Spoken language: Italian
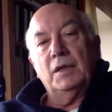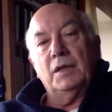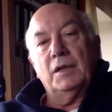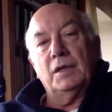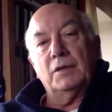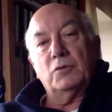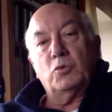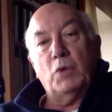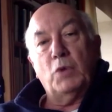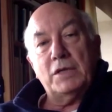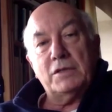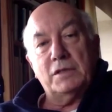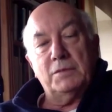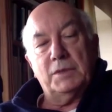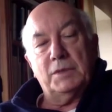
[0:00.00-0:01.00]
Eh,
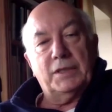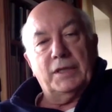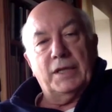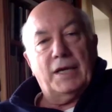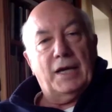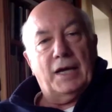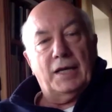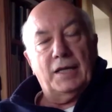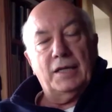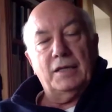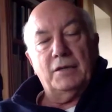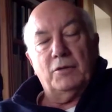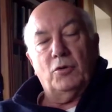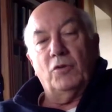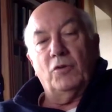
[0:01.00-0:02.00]
questi
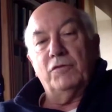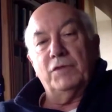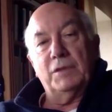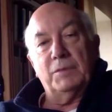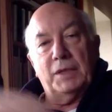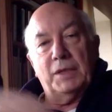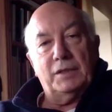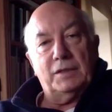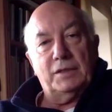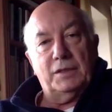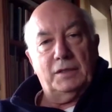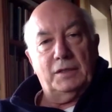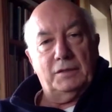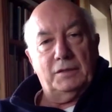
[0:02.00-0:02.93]
materiali ovviamente